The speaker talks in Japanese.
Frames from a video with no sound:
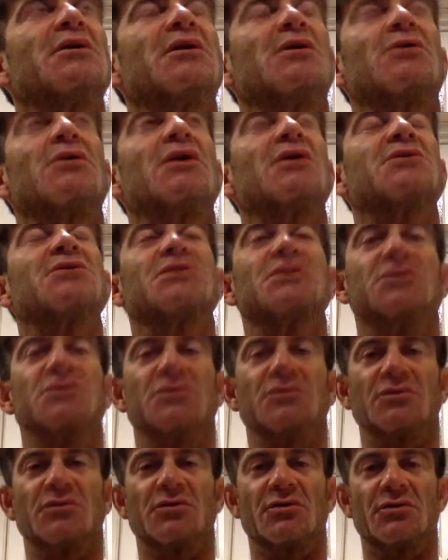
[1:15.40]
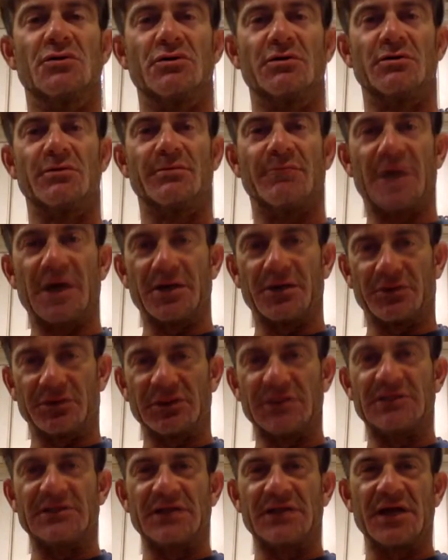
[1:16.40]
の85マイルで
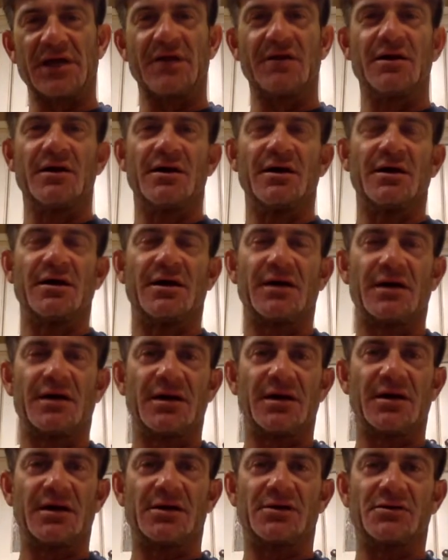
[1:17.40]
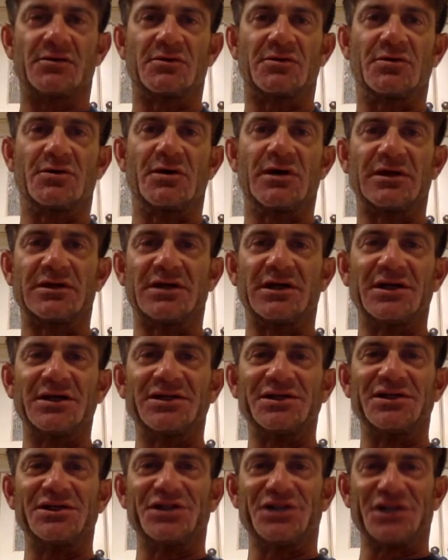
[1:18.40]
すね、えーと今日新
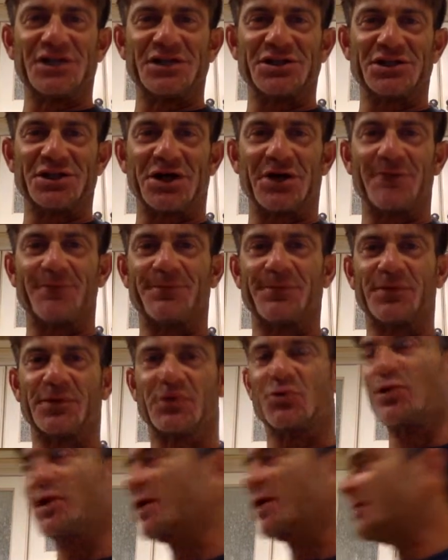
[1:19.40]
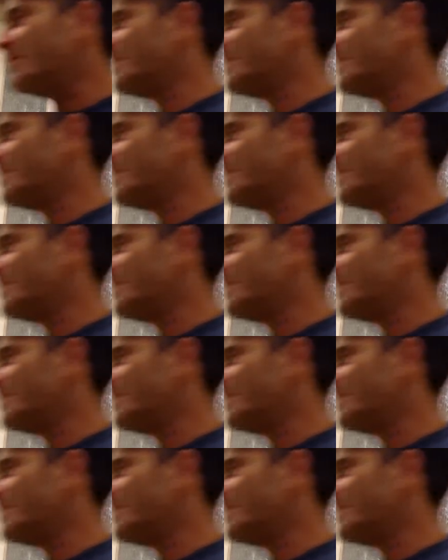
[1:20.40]
しい自転車これ